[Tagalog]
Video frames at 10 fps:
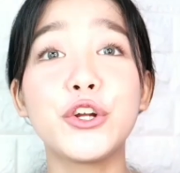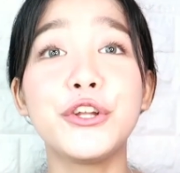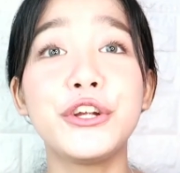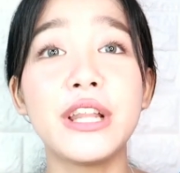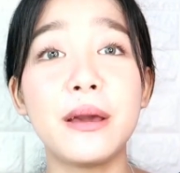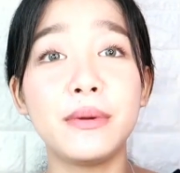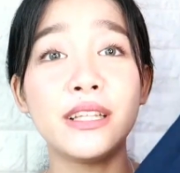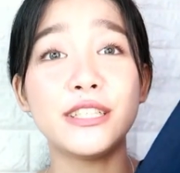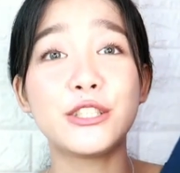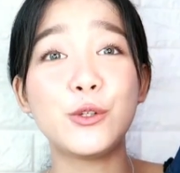in-order
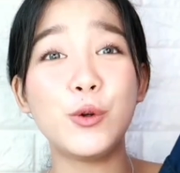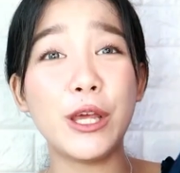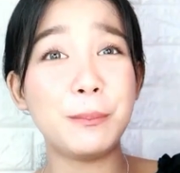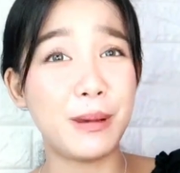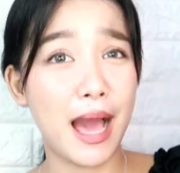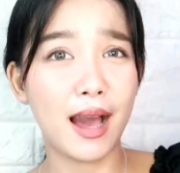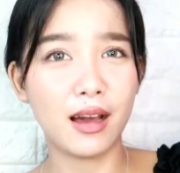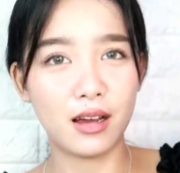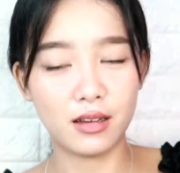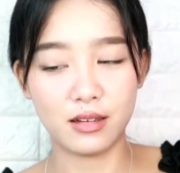namin is kulay black.
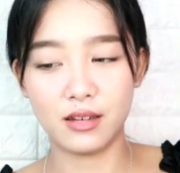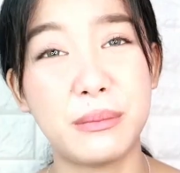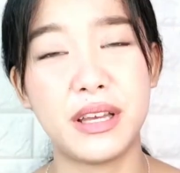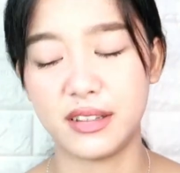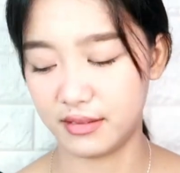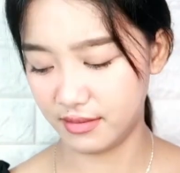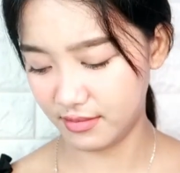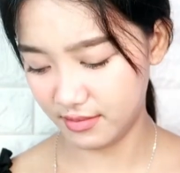Ay naman.